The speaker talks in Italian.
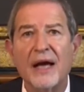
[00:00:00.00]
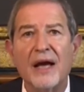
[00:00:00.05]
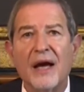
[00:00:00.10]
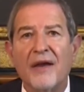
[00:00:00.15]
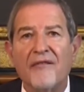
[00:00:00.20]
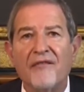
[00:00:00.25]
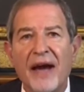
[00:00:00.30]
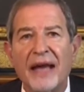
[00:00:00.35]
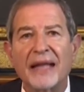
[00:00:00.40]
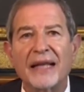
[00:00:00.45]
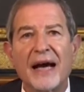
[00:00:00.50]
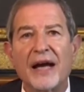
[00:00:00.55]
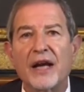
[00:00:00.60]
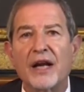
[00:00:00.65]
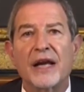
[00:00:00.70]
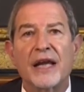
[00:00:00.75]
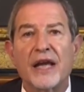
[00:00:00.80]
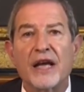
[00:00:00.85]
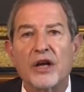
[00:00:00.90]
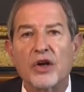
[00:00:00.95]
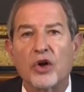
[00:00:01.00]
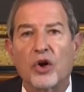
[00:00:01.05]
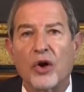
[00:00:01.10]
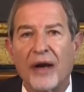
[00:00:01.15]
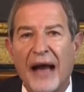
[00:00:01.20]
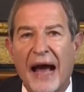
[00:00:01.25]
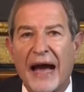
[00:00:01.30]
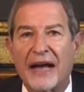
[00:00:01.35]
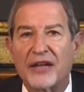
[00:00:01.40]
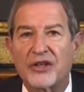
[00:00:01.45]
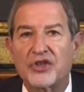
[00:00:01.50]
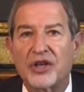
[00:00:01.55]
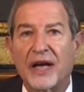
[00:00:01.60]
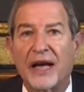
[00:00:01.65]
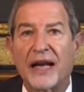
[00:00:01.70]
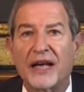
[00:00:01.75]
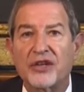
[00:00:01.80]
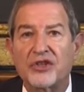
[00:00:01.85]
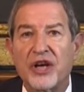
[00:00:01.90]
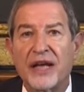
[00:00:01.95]
Veda, incoraggia
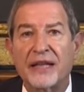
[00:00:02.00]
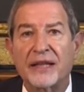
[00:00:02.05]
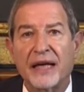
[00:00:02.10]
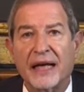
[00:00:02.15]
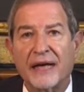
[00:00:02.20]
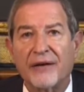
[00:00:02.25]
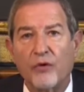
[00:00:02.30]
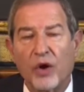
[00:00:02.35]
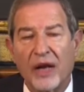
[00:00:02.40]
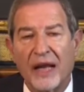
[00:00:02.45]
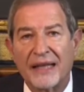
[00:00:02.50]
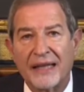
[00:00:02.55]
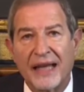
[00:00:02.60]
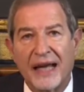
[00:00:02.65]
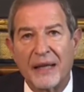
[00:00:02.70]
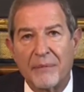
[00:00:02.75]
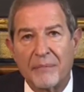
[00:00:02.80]
la gente che vuole andare in